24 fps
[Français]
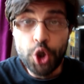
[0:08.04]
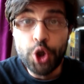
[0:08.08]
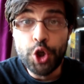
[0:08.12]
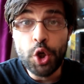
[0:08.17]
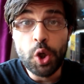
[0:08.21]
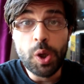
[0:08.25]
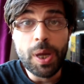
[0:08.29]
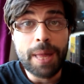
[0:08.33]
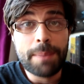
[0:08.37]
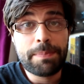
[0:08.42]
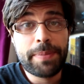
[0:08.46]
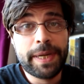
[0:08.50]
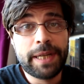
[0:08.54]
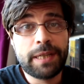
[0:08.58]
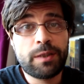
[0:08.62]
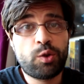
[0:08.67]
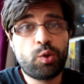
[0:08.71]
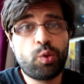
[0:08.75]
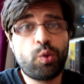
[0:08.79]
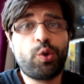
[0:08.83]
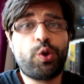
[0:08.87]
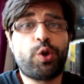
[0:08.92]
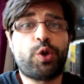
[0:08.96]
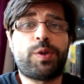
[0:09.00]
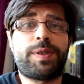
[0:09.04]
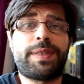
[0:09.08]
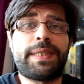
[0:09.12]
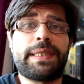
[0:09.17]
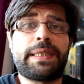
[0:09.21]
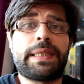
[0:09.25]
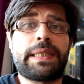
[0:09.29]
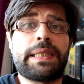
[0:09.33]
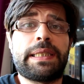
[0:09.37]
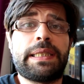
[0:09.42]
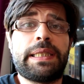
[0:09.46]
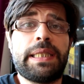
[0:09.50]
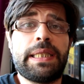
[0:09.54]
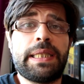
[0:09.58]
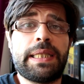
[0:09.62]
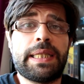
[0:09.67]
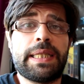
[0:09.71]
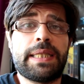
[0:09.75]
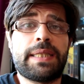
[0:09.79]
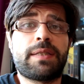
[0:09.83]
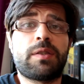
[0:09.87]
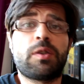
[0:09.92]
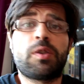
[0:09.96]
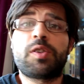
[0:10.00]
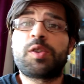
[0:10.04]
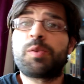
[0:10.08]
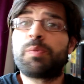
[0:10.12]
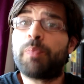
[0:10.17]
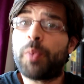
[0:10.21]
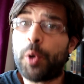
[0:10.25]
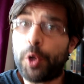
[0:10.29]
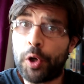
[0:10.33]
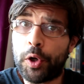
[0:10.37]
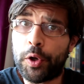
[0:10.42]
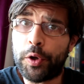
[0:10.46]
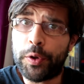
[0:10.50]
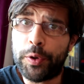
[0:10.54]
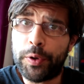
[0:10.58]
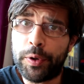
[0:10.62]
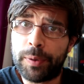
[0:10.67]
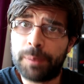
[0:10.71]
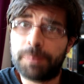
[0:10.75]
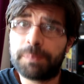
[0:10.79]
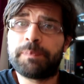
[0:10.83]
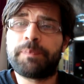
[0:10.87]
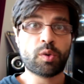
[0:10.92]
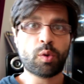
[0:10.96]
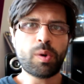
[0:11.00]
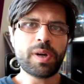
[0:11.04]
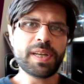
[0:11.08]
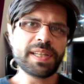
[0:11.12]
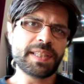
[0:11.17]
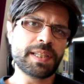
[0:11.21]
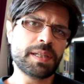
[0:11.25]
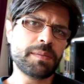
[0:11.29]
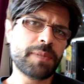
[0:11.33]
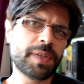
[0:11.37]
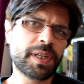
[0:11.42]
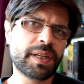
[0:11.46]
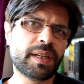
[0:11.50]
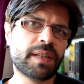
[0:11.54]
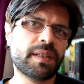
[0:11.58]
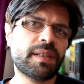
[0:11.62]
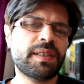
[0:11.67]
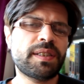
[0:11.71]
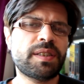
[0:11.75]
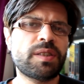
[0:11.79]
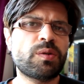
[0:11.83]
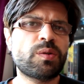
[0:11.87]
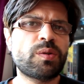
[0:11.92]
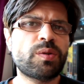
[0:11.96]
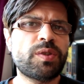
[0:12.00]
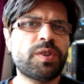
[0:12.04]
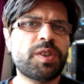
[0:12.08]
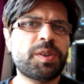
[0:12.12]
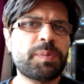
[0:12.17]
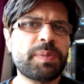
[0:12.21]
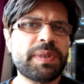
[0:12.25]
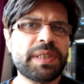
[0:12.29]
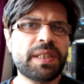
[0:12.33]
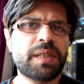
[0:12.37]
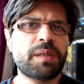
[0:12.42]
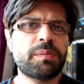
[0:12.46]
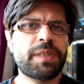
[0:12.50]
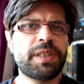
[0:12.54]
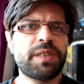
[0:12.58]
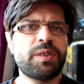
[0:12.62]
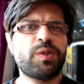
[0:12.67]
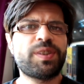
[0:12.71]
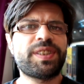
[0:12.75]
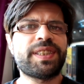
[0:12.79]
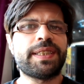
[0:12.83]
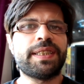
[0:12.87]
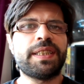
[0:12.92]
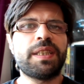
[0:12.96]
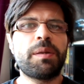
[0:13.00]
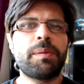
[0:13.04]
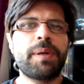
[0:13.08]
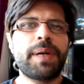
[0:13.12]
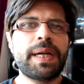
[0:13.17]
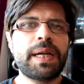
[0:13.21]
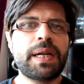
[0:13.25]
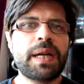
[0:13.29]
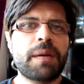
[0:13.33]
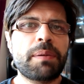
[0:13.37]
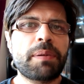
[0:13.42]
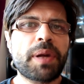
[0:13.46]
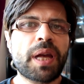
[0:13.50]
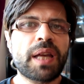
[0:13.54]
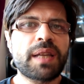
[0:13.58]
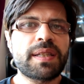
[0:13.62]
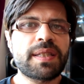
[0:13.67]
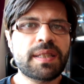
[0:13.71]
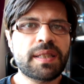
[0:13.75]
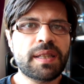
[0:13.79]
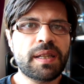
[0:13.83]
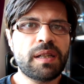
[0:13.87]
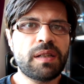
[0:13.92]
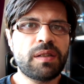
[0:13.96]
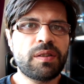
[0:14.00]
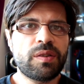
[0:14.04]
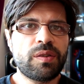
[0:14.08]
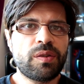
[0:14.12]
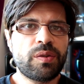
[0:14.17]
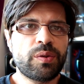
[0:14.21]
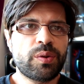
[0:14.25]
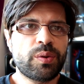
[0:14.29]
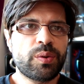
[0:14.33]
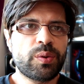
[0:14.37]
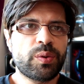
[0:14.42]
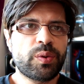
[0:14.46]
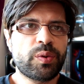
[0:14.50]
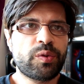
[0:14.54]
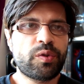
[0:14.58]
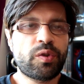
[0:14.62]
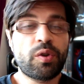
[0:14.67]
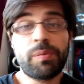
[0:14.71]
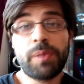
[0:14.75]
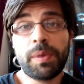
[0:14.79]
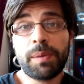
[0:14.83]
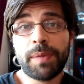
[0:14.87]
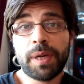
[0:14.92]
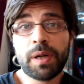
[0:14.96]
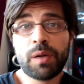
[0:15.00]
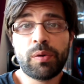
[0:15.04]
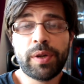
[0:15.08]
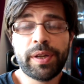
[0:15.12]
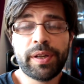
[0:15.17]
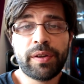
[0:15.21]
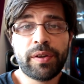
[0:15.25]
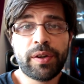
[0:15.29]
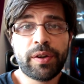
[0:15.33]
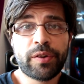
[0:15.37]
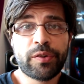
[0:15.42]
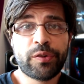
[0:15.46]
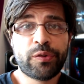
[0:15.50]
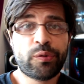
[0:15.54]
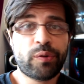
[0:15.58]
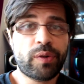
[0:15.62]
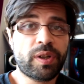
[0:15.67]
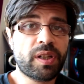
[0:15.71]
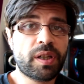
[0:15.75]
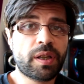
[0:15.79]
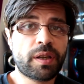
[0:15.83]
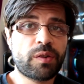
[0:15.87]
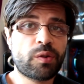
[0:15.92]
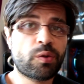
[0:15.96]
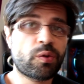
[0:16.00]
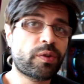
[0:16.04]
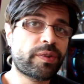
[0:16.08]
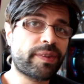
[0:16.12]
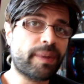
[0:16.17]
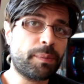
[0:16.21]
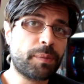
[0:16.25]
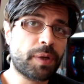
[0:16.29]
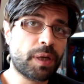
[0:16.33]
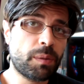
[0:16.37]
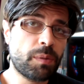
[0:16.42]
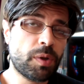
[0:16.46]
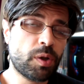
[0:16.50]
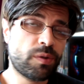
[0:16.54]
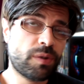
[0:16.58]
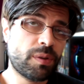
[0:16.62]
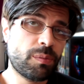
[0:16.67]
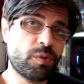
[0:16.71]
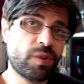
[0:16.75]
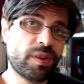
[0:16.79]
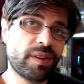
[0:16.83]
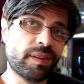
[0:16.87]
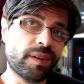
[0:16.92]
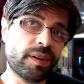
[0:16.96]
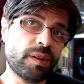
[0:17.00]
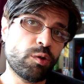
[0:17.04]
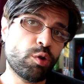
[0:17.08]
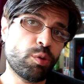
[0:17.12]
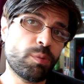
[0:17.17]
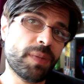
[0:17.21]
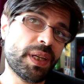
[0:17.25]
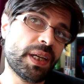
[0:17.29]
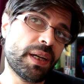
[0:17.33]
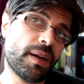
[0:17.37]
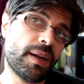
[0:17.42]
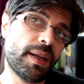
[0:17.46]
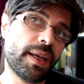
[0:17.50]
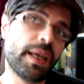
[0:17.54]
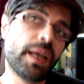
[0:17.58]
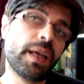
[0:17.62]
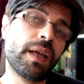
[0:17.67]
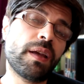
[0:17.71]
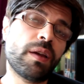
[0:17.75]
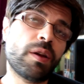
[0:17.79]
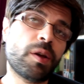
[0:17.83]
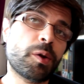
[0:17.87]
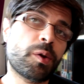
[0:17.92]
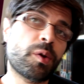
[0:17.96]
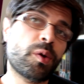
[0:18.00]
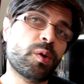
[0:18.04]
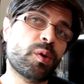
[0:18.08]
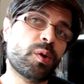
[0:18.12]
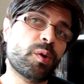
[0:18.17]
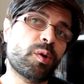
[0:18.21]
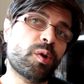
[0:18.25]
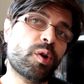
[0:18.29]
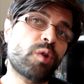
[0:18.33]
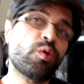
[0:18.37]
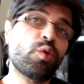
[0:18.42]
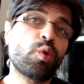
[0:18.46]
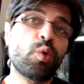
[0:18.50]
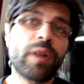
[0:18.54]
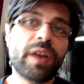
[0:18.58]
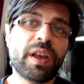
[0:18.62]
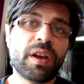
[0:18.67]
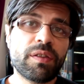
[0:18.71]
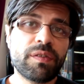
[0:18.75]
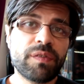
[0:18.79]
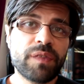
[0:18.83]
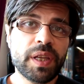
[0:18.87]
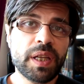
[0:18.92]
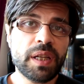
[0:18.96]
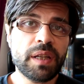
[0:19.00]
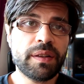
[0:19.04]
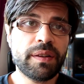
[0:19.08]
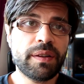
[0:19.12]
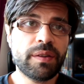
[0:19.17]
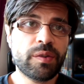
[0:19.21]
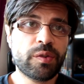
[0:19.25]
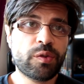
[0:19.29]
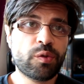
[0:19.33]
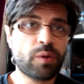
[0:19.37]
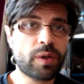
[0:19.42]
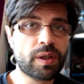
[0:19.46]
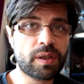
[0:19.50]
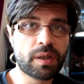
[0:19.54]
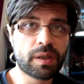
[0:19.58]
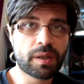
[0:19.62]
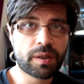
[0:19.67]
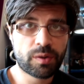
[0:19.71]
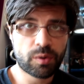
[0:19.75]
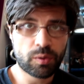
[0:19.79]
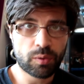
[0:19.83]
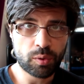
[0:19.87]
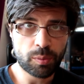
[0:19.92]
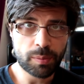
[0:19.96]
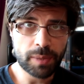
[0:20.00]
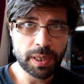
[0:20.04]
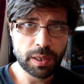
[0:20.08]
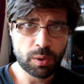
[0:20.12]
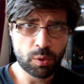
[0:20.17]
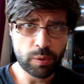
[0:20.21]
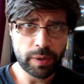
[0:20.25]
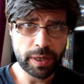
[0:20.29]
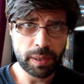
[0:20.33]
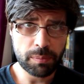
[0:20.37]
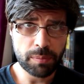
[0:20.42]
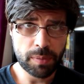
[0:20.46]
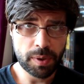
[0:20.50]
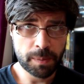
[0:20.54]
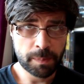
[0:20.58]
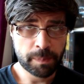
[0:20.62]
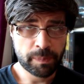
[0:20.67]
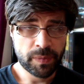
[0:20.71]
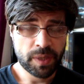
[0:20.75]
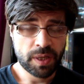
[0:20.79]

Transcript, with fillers: Je rappelle donc que cette critique est sans spoiler. Troisième incarnation de Spider-Man au cinéma, après celle de Tobey Maguire sous la direction de Sam Raimi au début des années 2000 et euh, Andrew Garfield sous la direction de Mark Webb